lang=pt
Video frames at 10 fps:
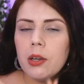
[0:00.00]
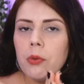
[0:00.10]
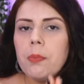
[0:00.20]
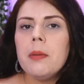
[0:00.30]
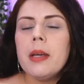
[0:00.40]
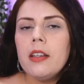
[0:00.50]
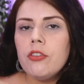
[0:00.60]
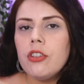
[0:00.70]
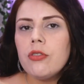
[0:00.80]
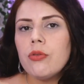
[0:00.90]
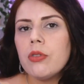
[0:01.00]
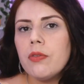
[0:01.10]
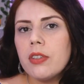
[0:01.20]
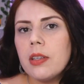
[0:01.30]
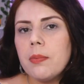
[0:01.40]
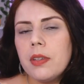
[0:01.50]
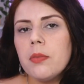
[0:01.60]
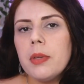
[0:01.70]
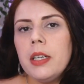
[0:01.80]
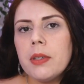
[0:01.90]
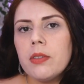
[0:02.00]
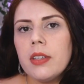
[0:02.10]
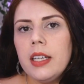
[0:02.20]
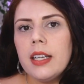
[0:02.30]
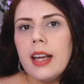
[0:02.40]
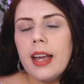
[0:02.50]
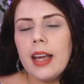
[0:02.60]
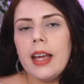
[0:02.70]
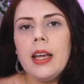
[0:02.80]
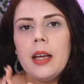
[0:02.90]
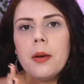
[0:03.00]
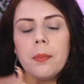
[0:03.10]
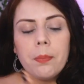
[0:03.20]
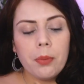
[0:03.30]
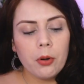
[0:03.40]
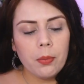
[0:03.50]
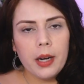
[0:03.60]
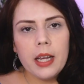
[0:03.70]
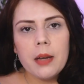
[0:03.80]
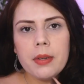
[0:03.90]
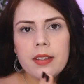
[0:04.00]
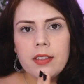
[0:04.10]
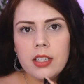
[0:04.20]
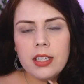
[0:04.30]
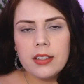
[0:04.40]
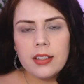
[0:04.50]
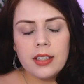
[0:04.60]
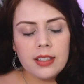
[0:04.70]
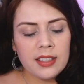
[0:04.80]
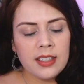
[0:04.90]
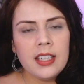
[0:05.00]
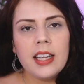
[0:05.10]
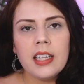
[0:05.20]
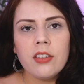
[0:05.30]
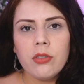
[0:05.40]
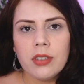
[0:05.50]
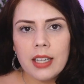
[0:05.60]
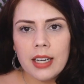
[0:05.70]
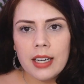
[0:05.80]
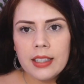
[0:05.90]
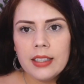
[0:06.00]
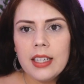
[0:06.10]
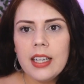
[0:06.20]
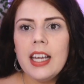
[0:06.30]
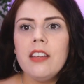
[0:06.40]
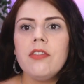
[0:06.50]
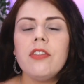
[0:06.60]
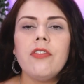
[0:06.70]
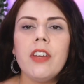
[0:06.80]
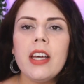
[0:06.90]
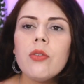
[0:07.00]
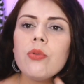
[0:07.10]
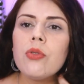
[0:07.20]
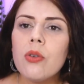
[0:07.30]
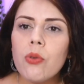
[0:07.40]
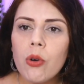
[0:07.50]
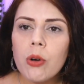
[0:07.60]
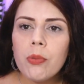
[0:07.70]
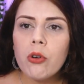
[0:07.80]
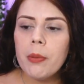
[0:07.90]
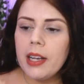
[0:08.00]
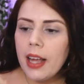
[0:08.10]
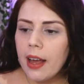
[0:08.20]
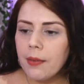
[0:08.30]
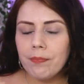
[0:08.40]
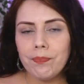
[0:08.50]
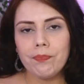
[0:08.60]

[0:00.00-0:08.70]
o primeiro indício que você precisa de uma limpeza uterina é problemas em, em se relacionar, em viver o seu corpo como ele é,